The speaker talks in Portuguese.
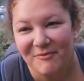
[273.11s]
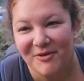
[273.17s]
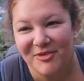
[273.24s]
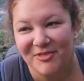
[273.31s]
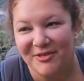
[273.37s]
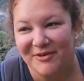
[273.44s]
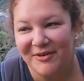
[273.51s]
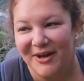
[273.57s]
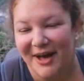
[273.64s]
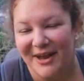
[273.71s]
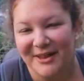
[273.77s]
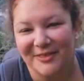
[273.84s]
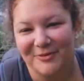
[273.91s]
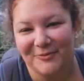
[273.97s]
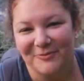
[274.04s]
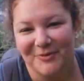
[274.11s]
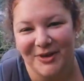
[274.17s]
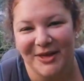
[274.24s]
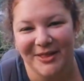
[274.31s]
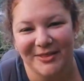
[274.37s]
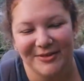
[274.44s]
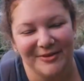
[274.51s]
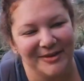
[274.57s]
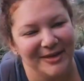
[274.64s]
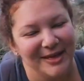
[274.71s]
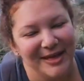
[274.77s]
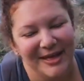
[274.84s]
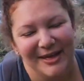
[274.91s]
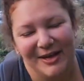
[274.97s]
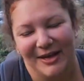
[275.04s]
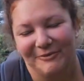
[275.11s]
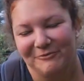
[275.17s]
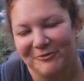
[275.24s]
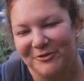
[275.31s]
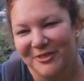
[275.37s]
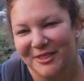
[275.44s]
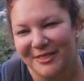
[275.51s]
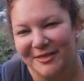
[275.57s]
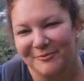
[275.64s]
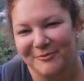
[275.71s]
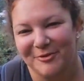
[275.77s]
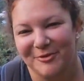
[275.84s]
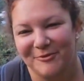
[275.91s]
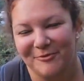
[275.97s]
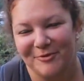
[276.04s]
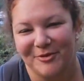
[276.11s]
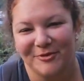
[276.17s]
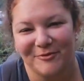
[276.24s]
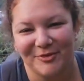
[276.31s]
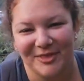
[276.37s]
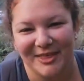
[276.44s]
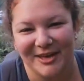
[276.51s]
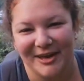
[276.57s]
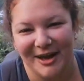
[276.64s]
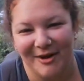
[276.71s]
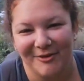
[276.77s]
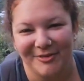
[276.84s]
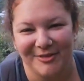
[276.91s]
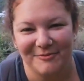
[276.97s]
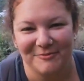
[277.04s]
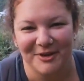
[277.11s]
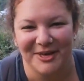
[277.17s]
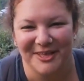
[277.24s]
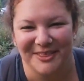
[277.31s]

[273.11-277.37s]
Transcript: Eu imaginei um cara subindo. Ai, foda-se, tá muito difícil, eu vou sem calça mesmo.